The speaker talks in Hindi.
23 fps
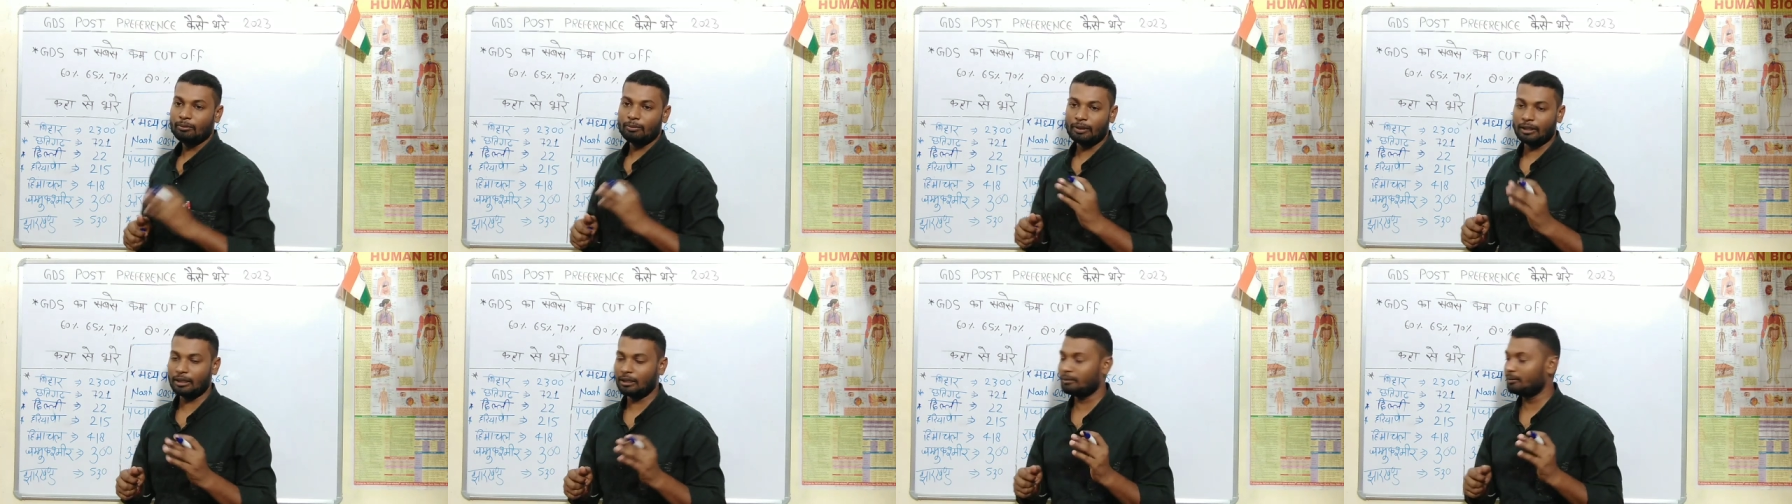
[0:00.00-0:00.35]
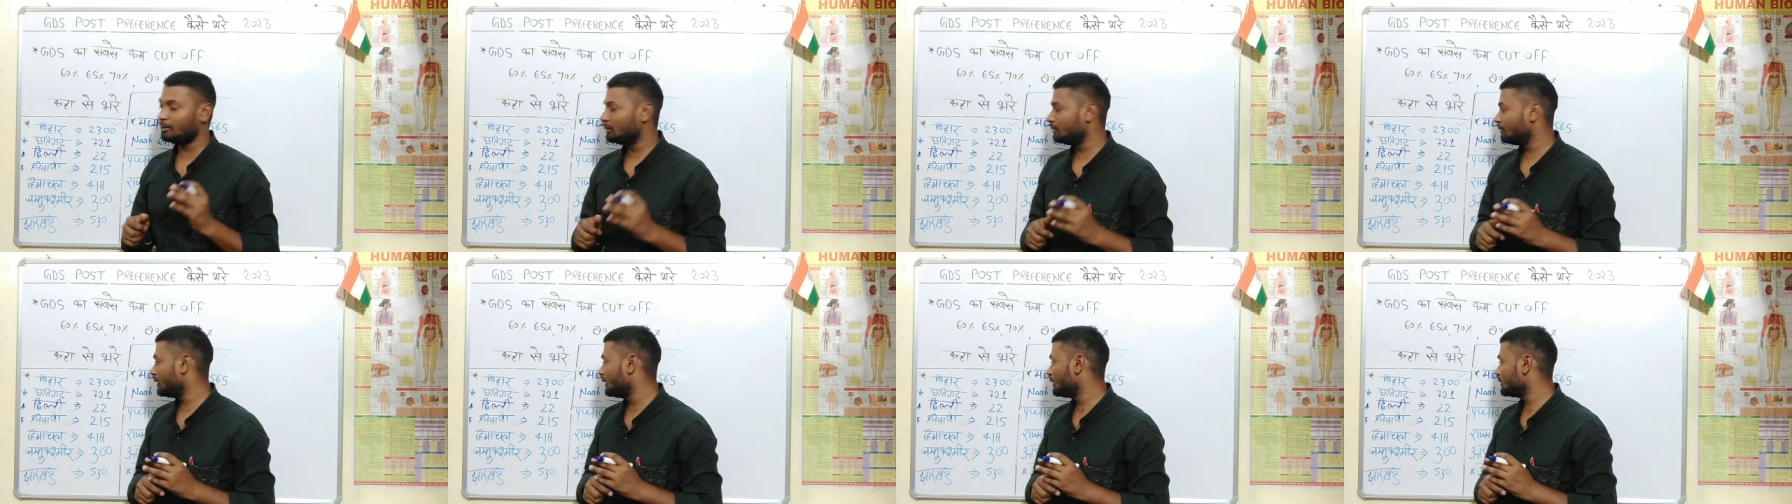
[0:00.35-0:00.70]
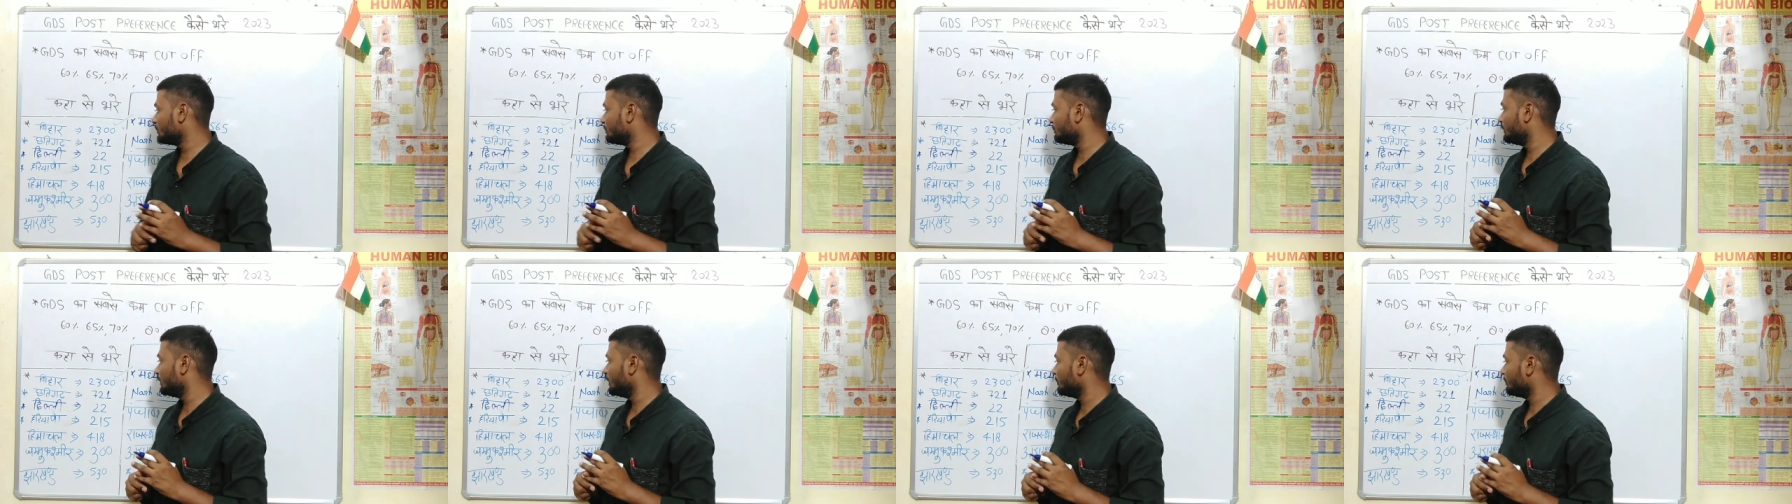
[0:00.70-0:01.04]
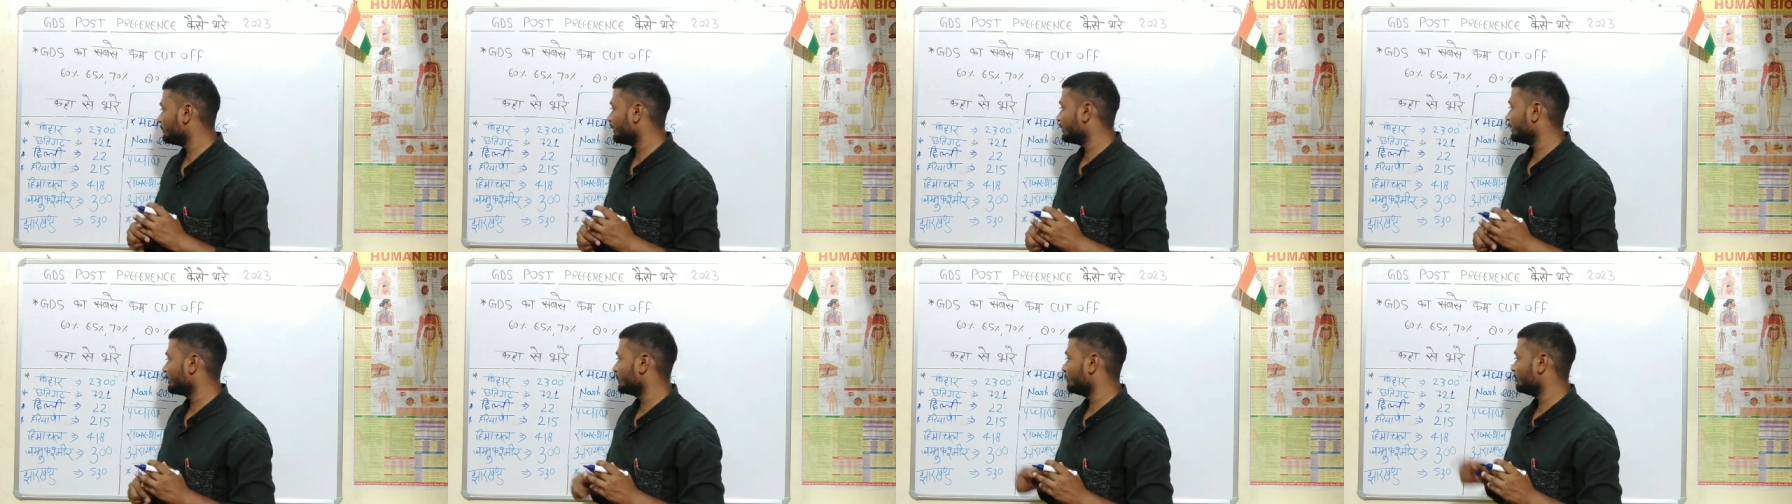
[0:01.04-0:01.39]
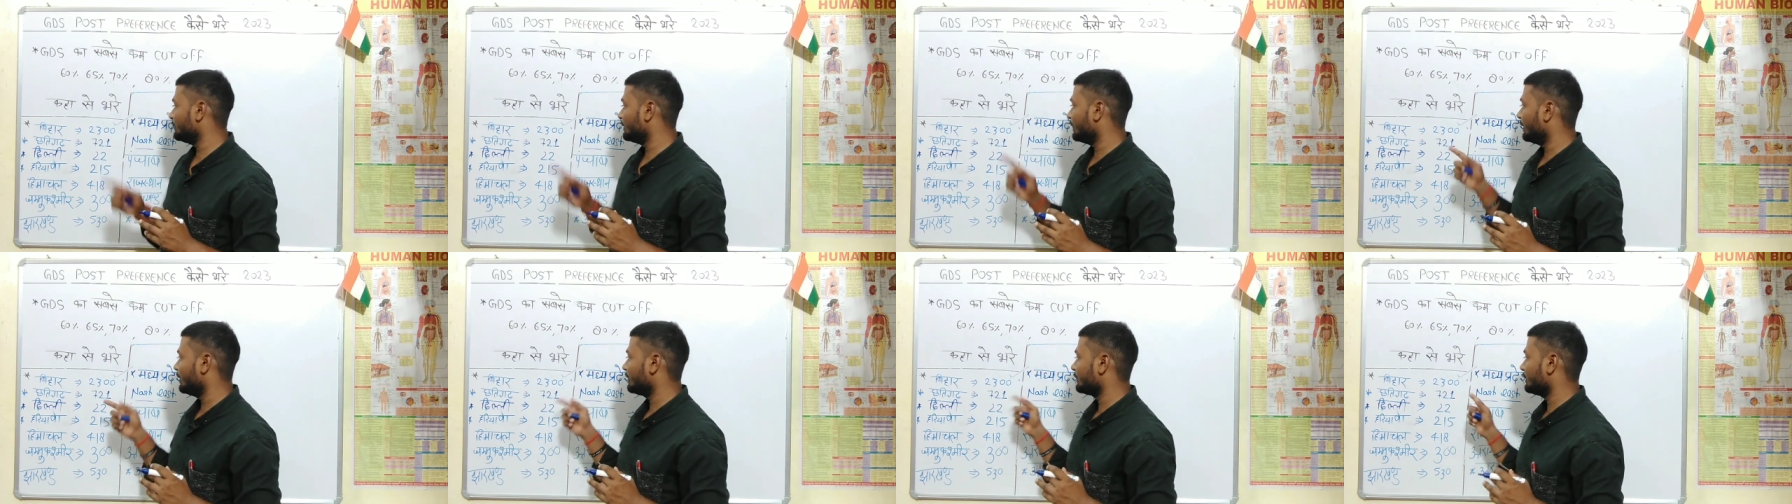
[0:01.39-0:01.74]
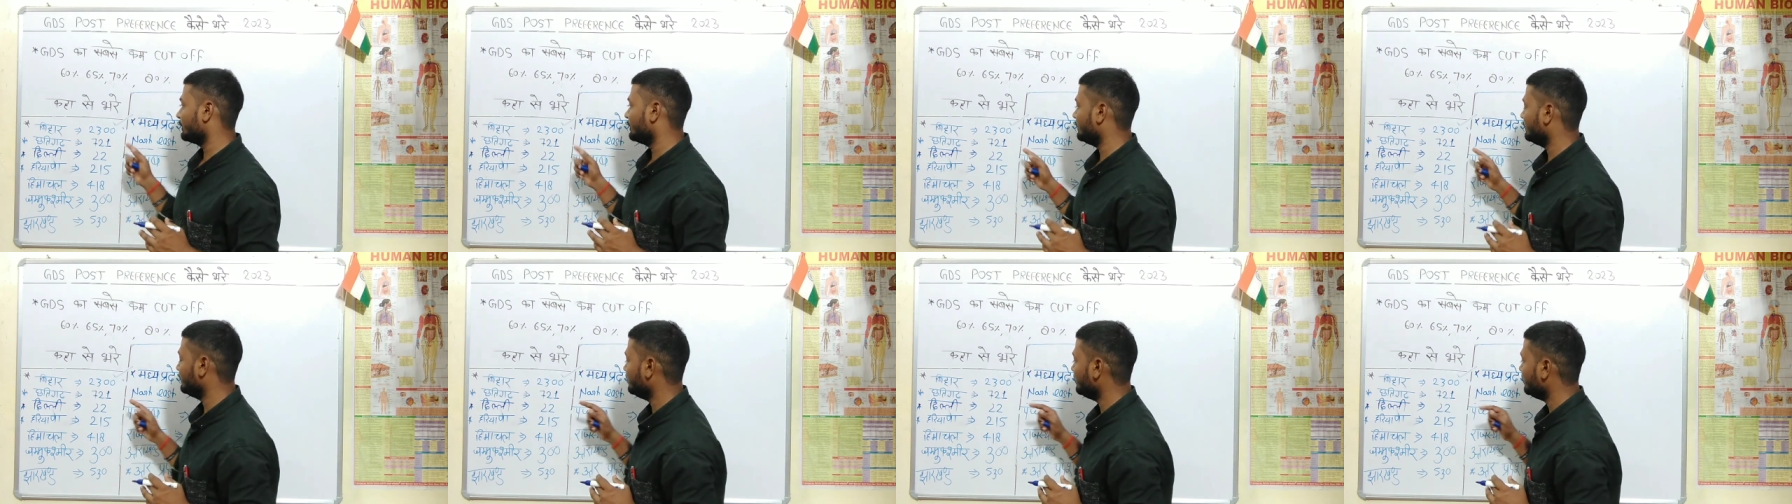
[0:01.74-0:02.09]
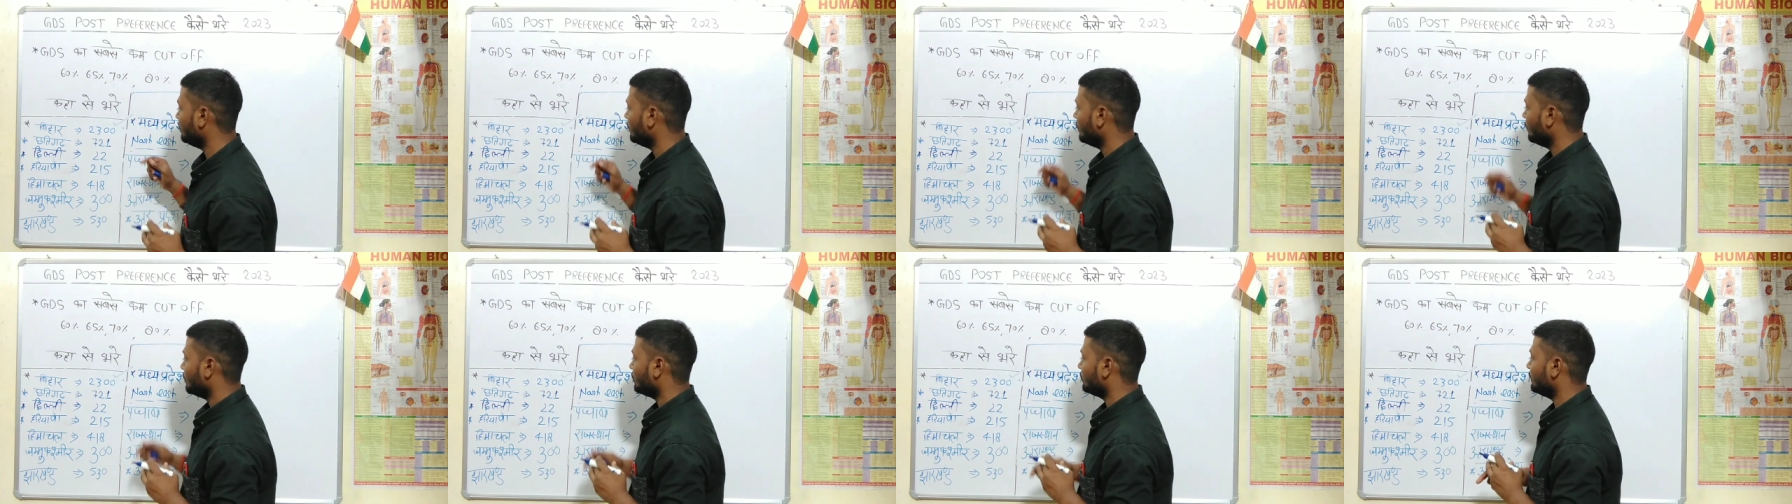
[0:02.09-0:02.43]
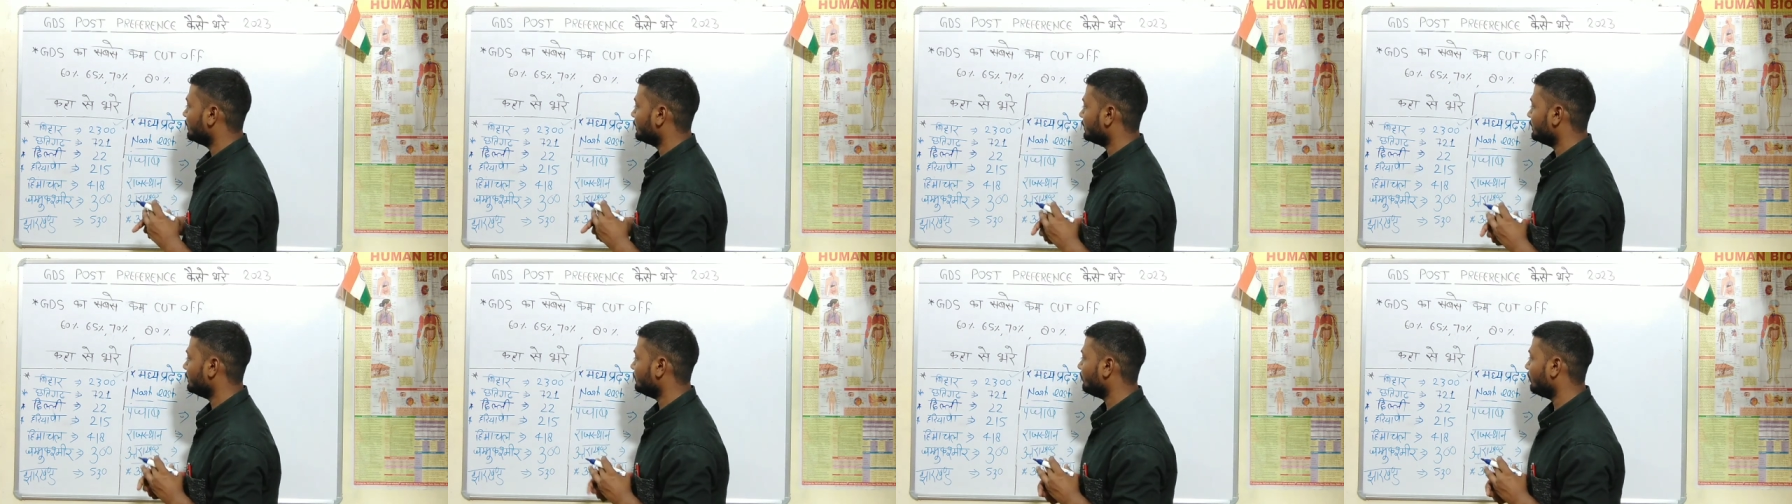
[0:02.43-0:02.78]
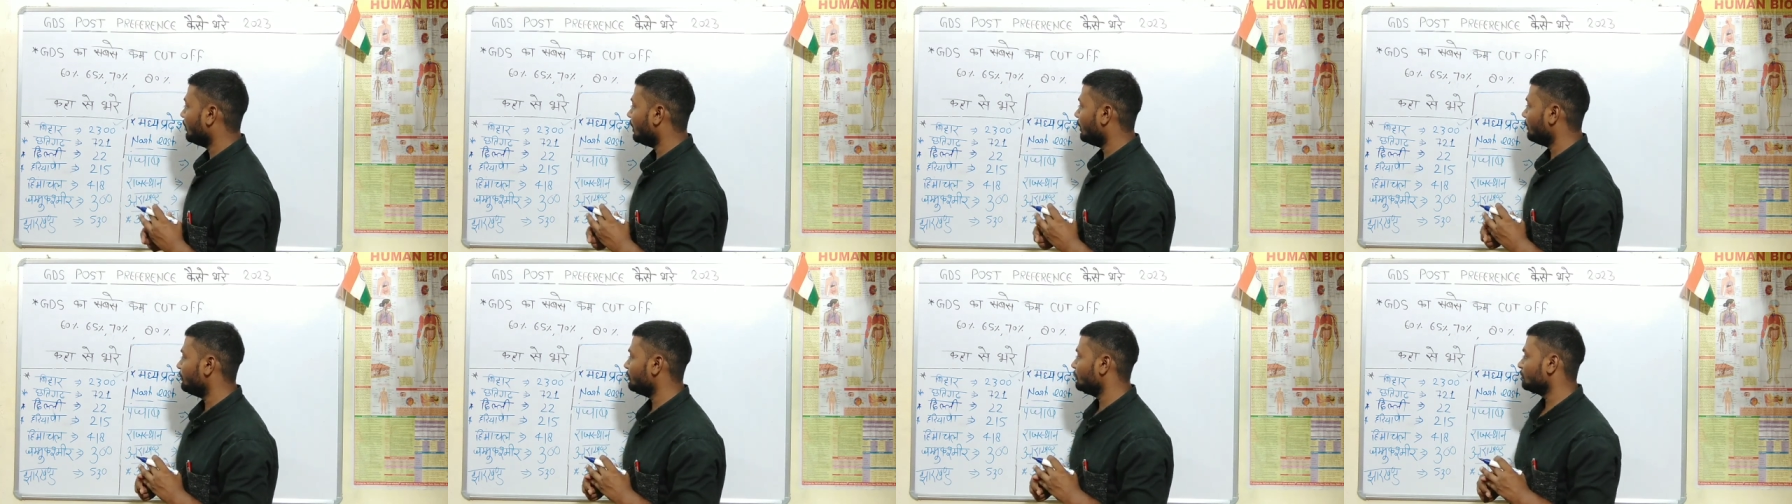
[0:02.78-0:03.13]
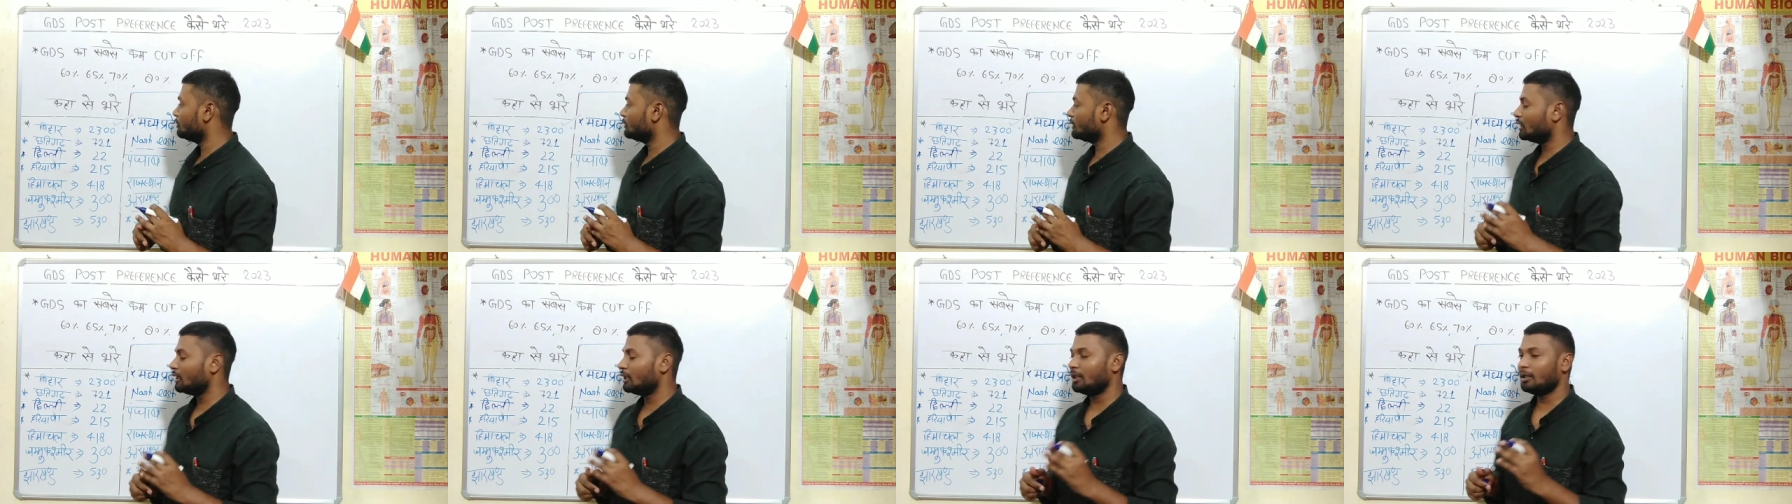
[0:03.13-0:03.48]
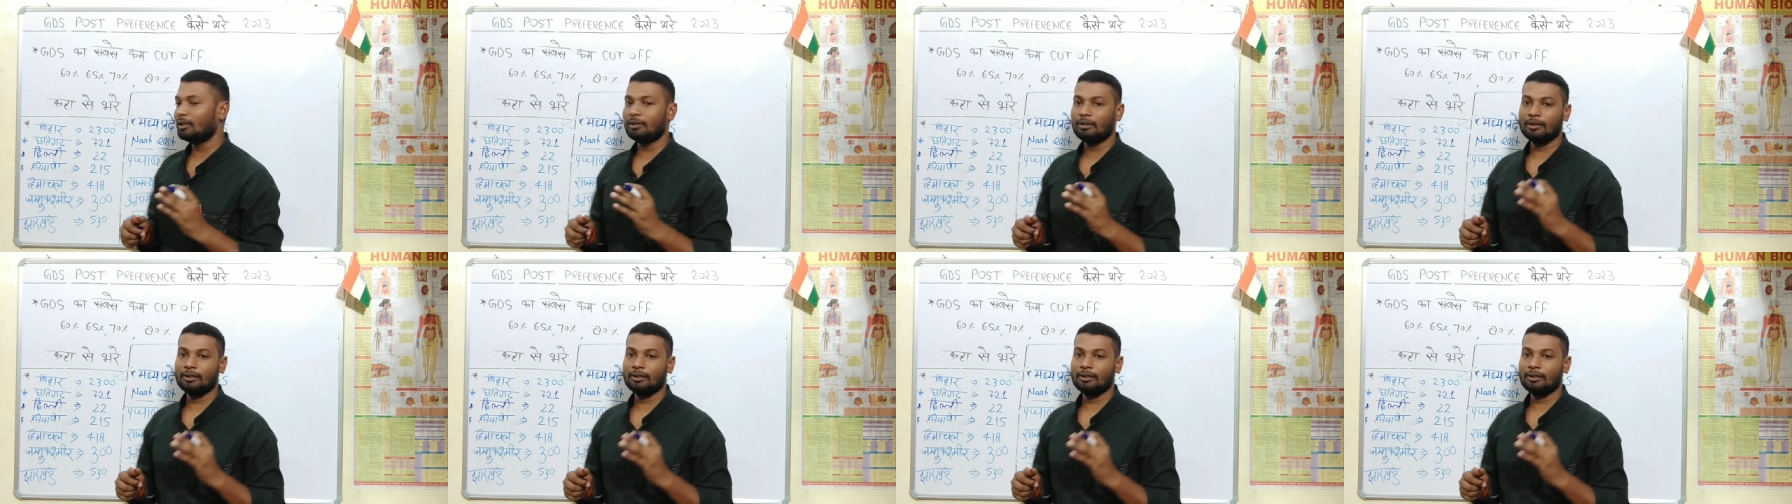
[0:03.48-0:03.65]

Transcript: फार्म यदि वहाँ से फिलअप करेंगे बिहार के लिए देखिए वहाँ पे उनका